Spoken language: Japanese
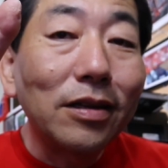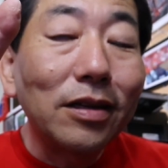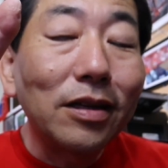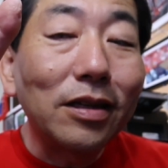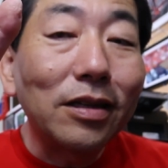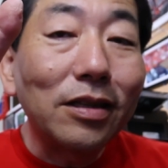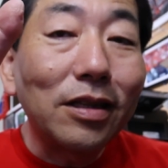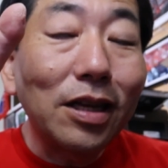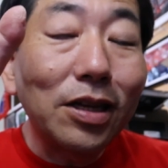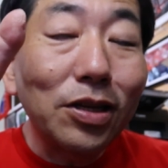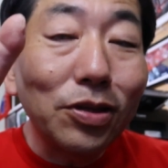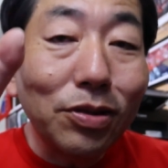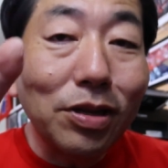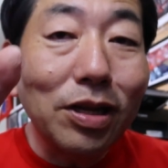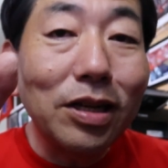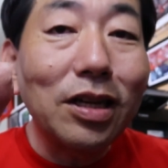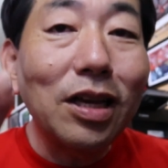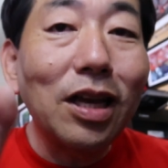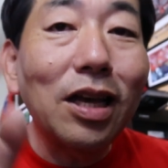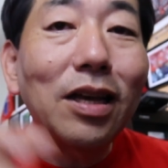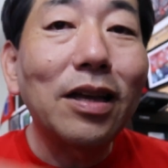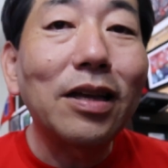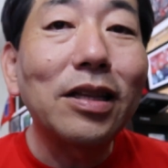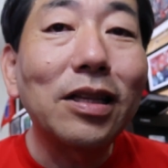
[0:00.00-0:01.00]
できるだ
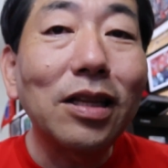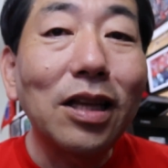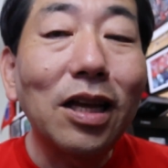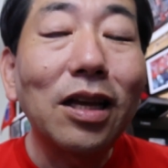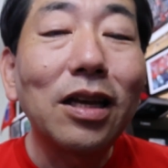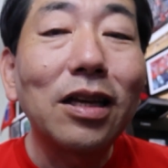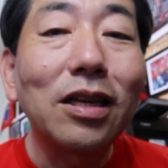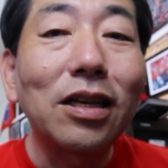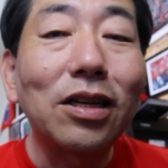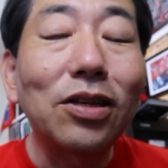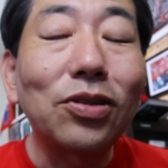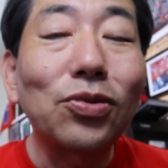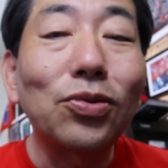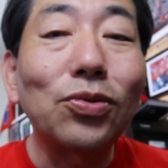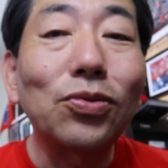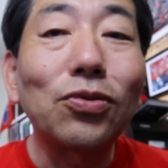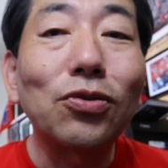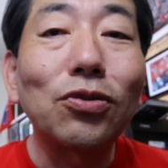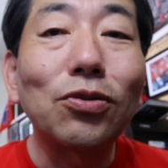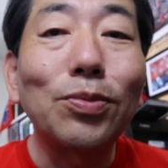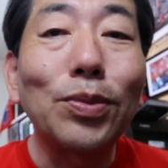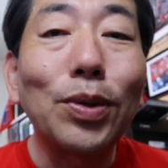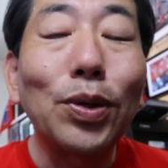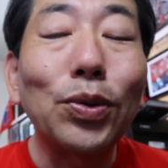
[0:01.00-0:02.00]
けね、その
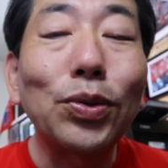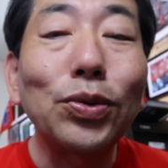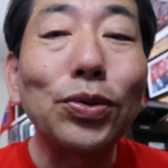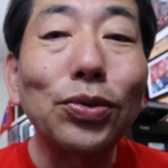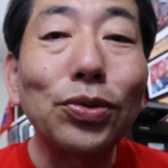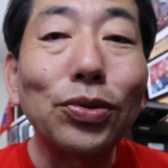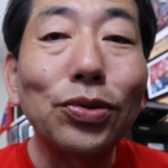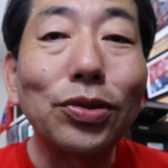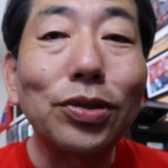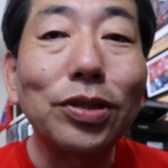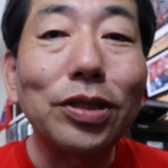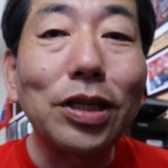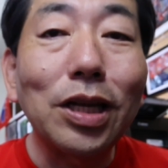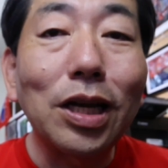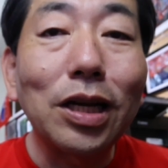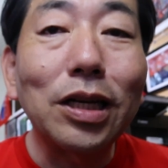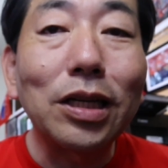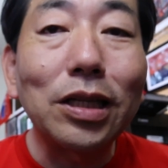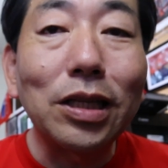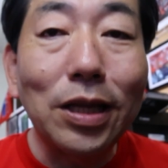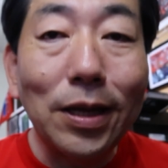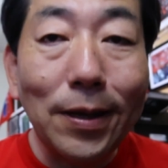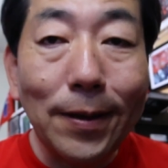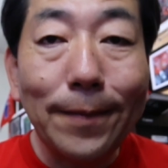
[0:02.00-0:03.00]
車を譲ってあ
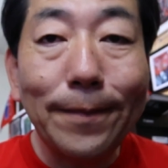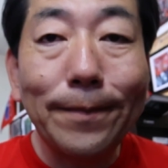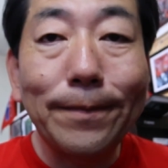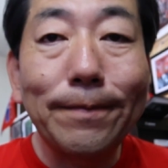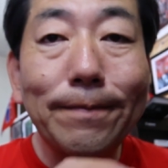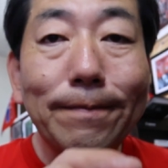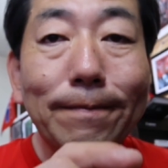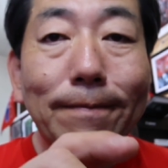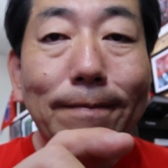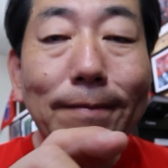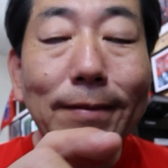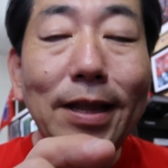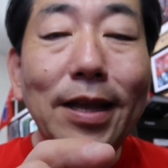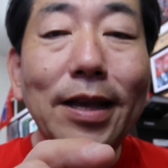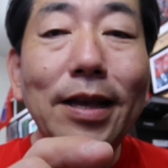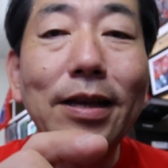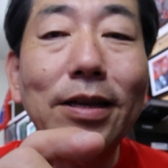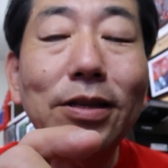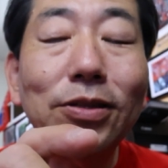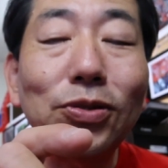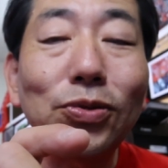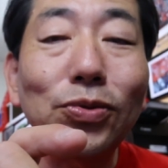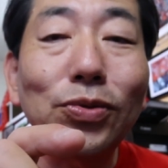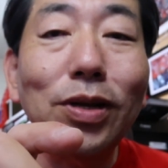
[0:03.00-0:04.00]
げて、
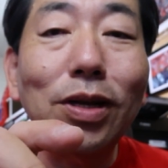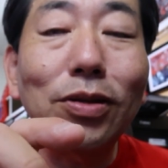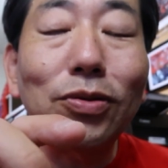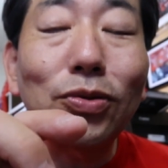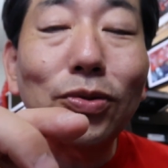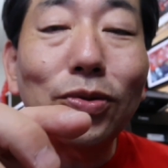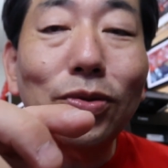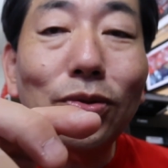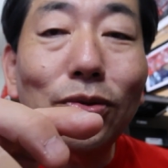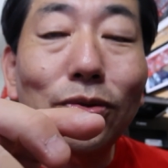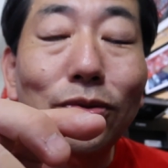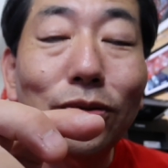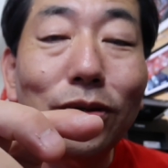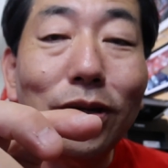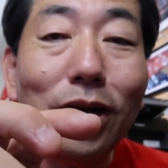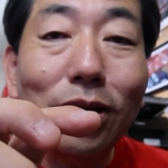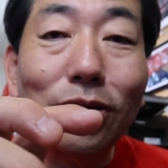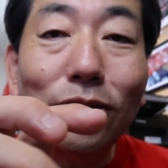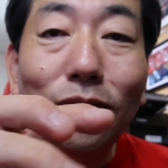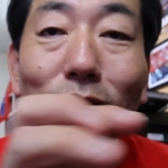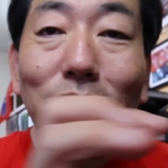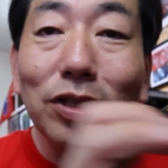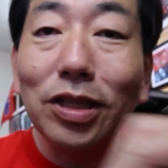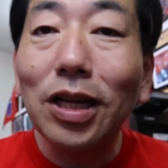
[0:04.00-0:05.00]
で、その後余裕があ
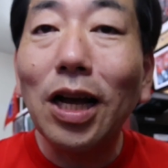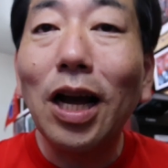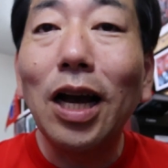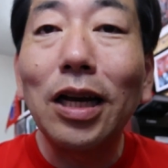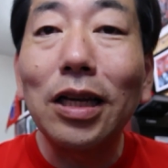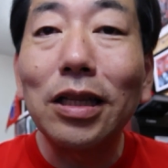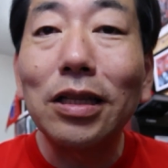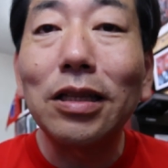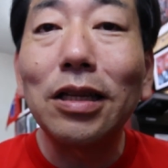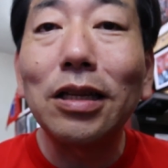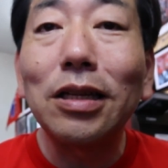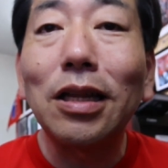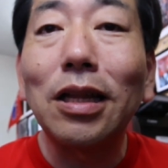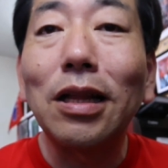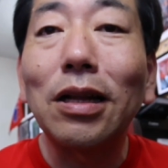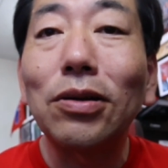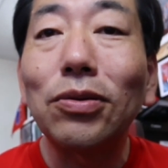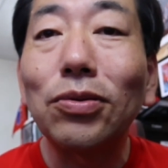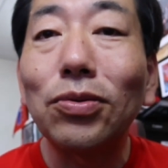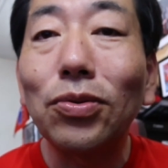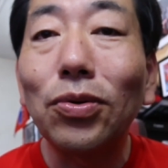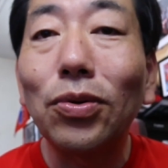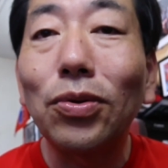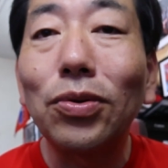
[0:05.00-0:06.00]
るときに入っていただ
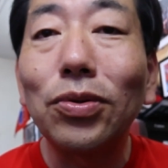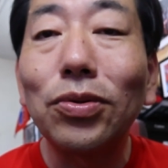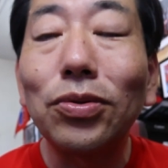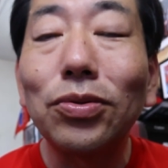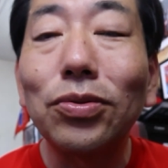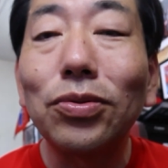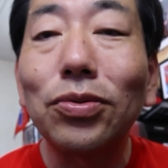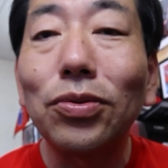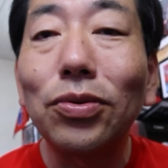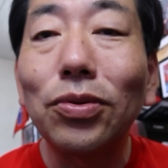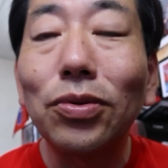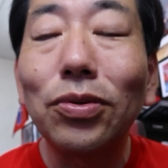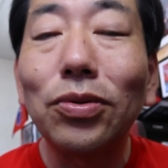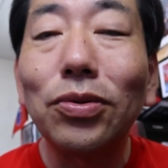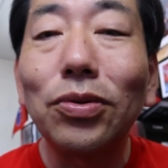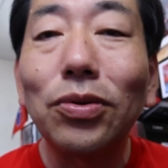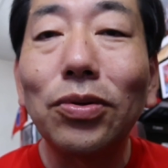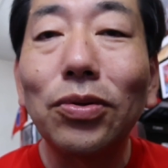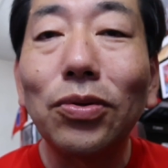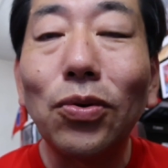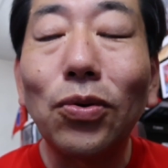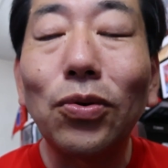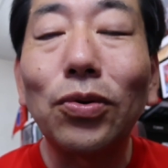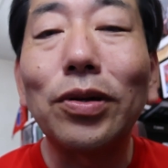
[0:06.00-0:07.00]
くというのを
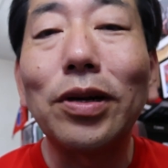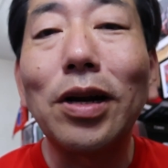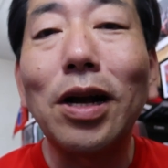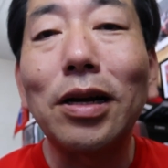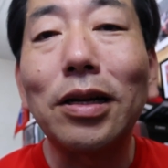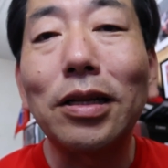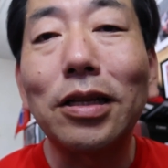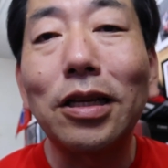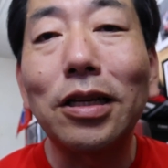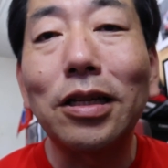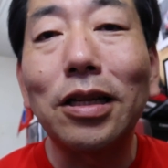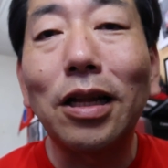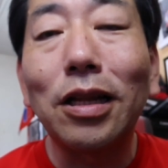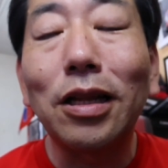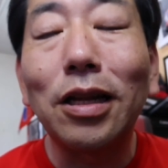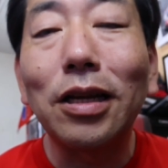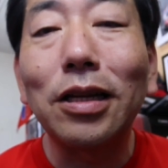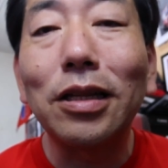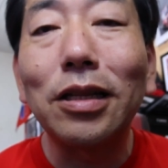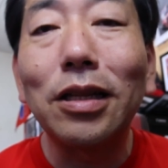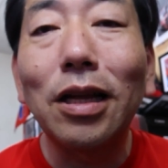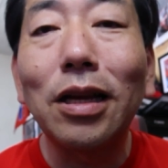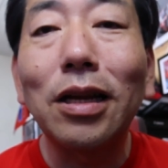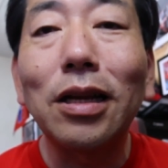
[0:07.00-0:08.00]
心がけていただ
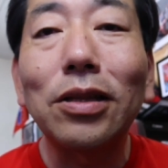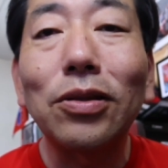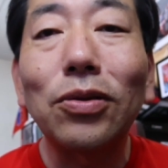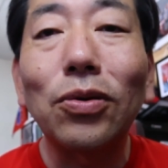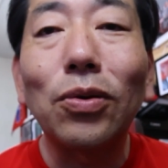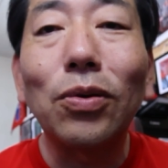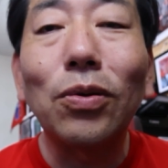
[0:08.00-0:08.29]
いたらと